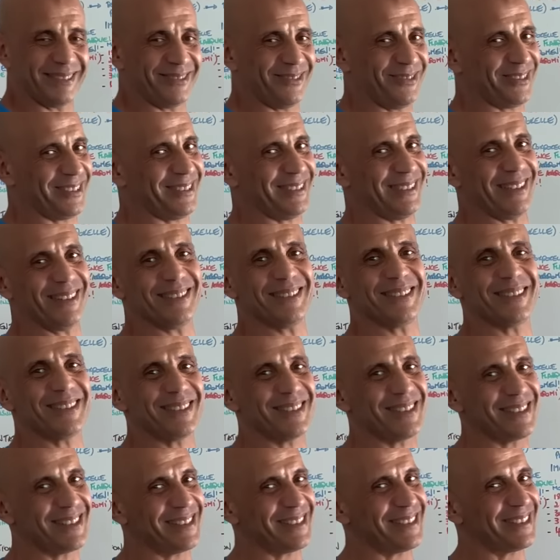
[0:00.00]

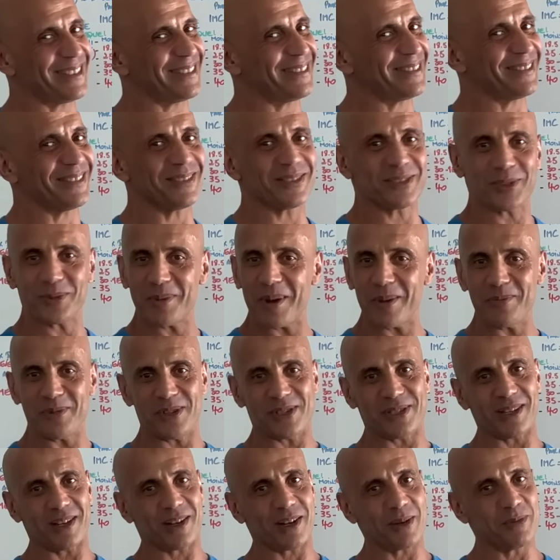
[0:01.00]
je
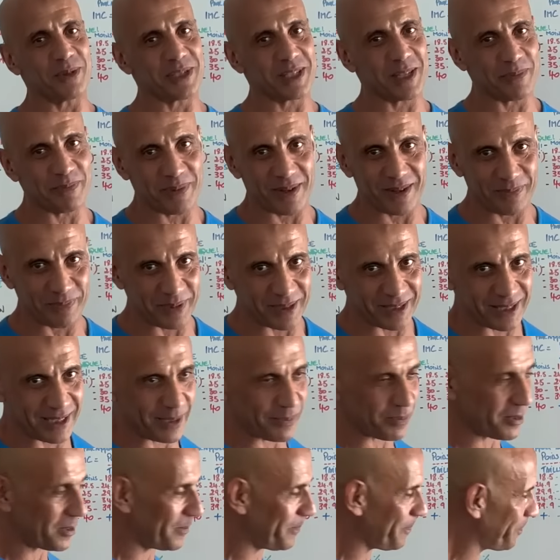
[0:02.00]
m'amuse à hein, commencer pas à péter les plans.